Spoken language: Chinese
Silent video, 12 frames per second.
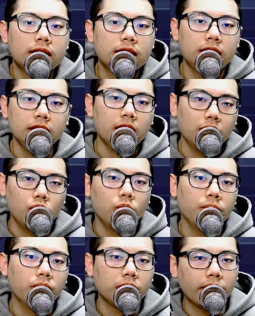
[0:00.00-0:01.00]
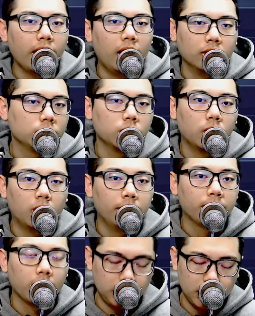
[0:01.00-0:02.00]
今年度不一定会好做哦。
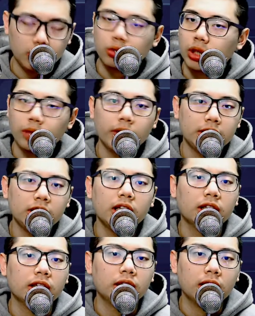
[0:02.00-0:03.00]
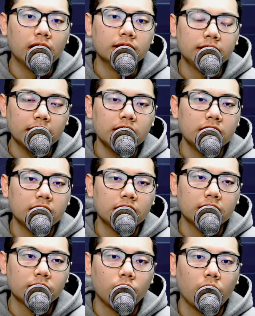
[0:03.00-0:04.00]
今年度，因为今年的升息的
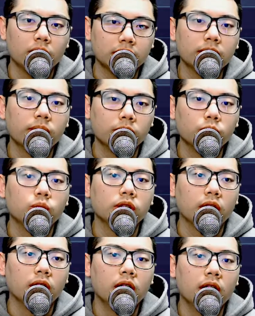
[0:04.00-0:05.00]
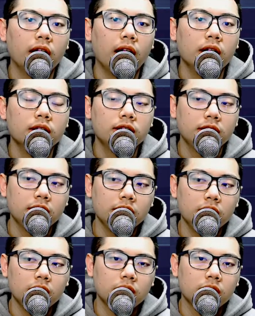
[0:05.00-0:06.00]
这个状况真的会出现，那资
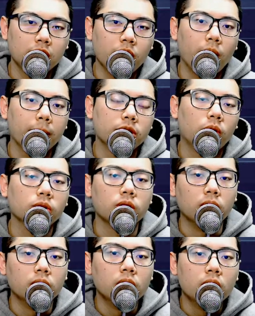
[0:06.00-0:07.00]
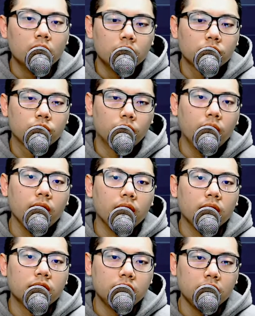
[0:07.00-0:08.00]
金真的会被抽走，所
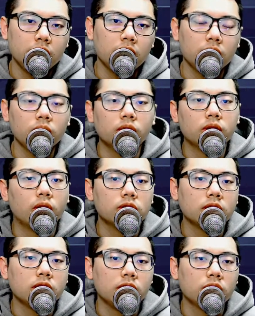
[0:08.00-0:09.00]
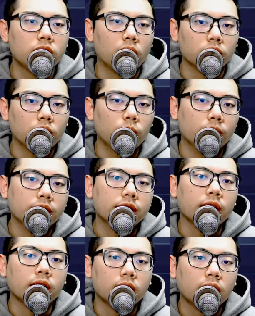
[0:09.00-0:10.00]
以今年度的投资，请你手中稳健，